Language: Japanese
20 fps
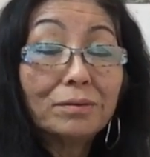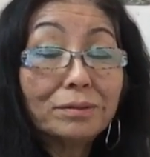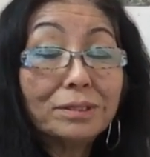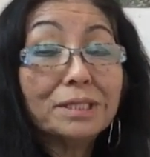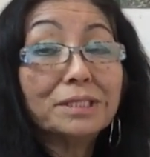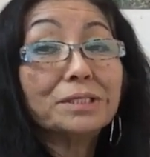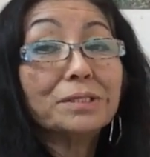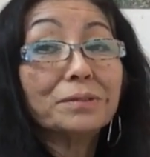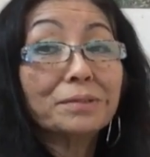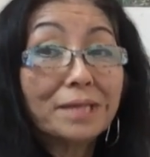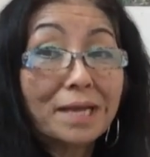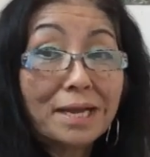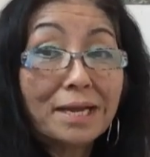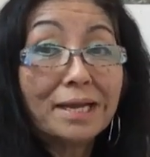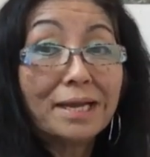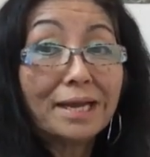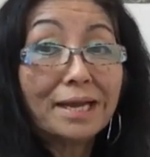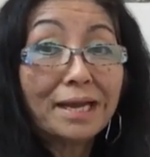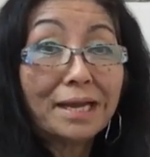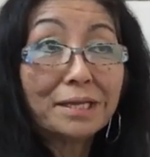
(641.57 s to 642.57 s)
うですよね。
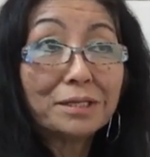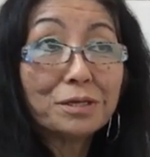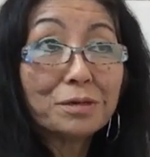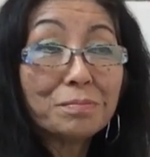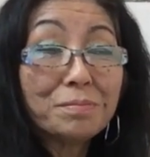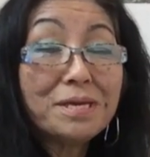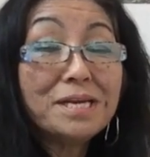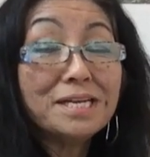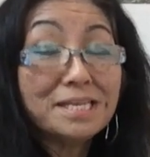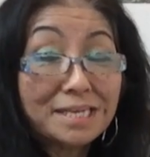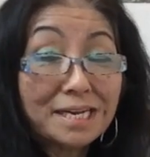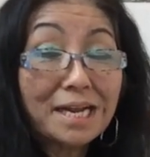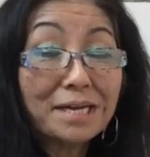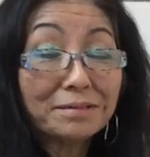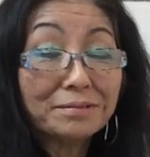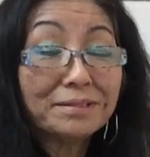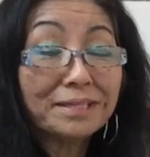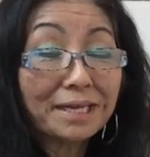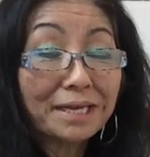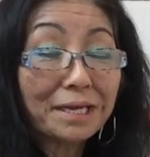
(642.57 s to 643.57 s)
えっと B にな
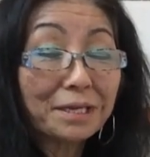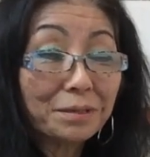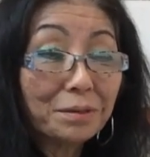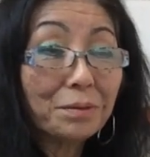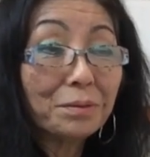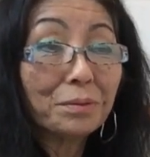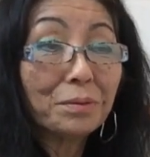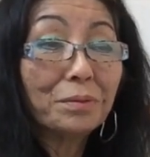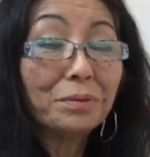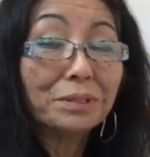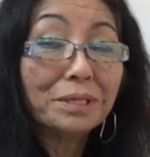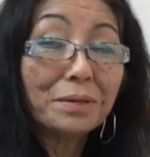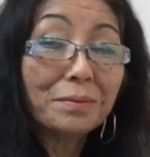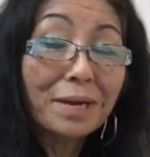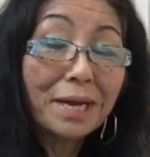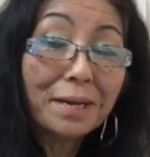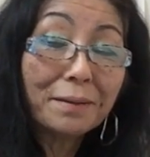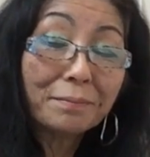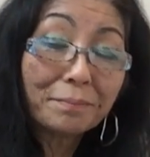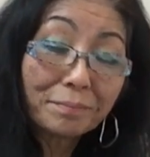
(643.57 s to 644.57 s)
るんだけどここで
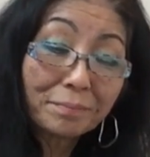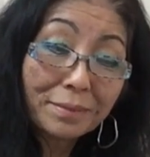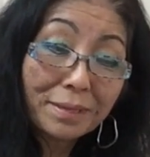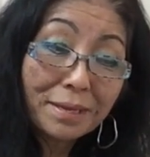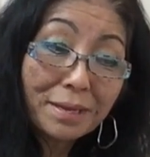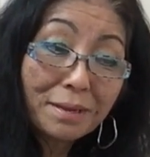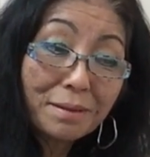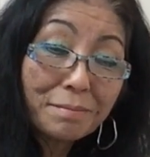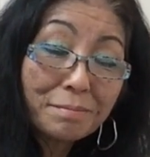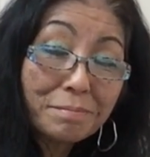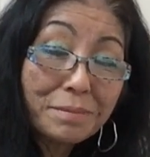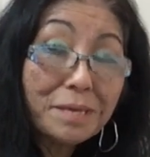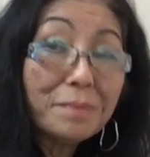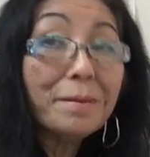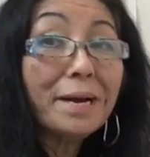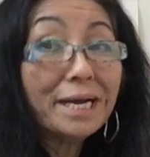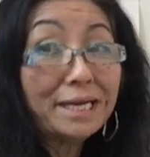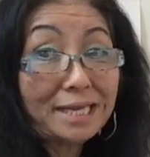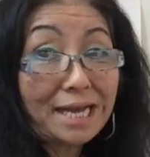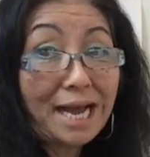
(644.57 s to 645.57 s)
は b
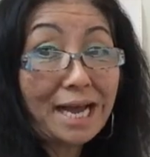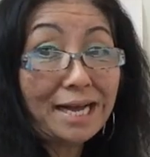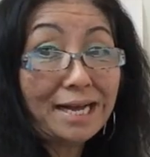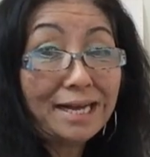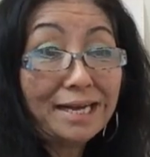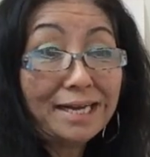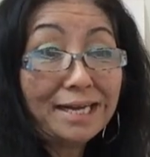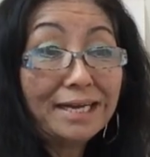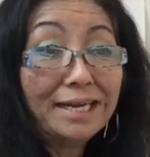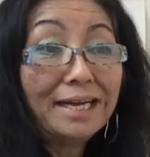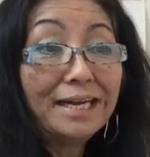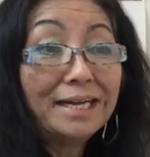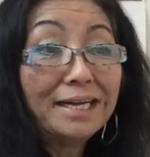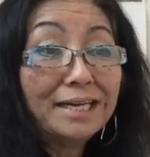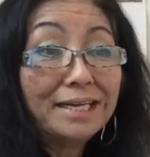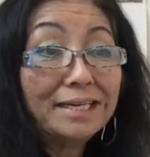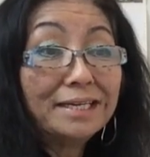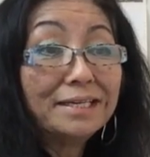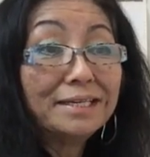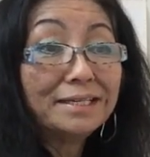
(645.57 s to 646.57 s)
マイナー
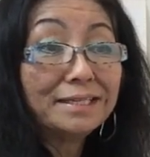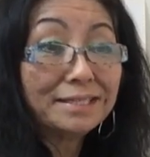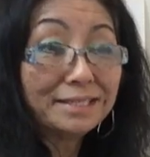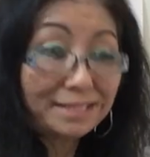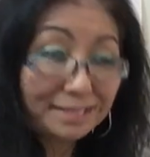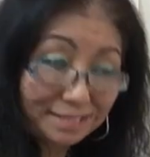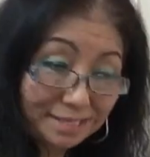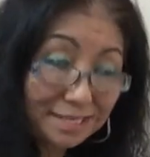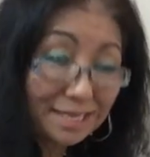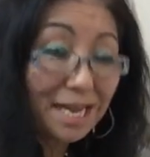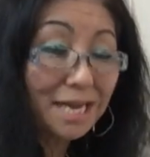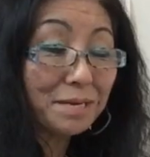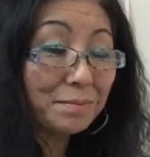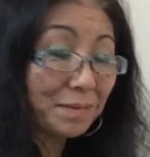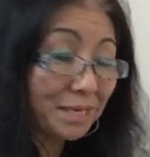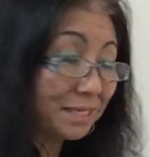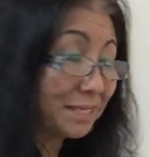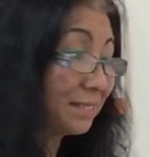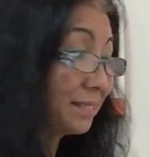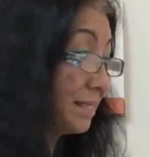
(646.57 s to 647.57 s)
になり
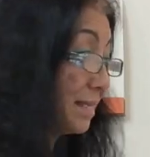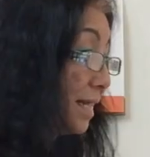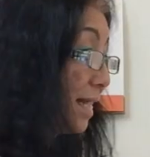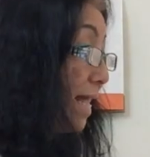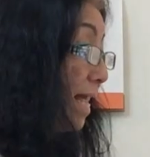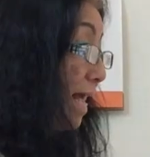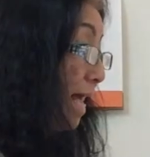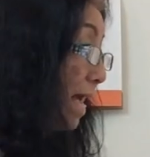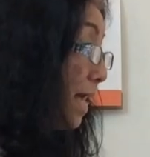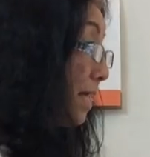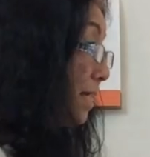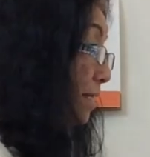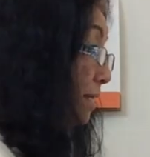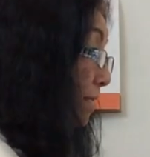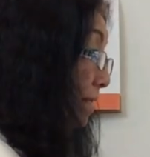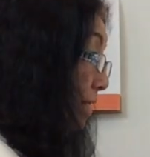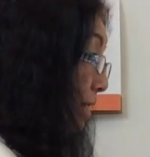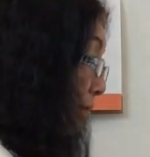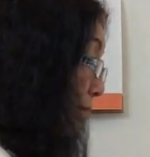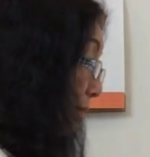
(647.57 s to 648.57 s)
ます。
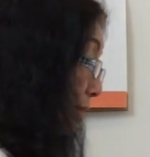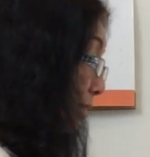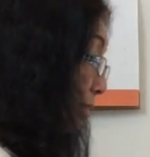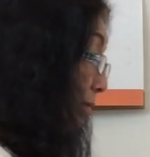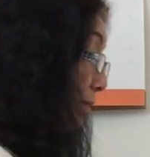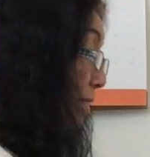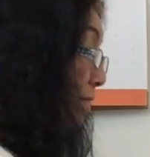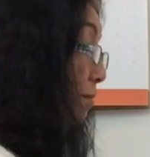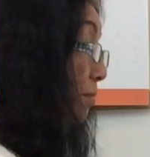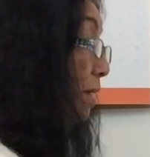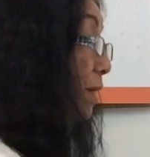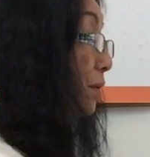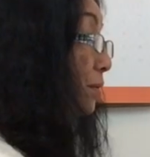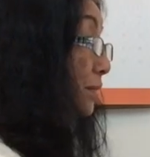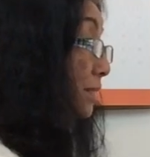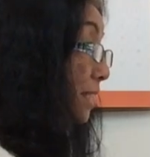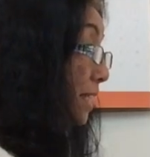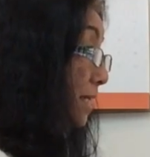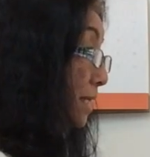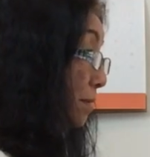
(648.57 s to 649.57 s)
ではそれで和
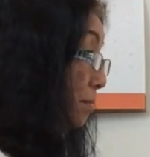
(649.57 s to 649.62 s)
音つけ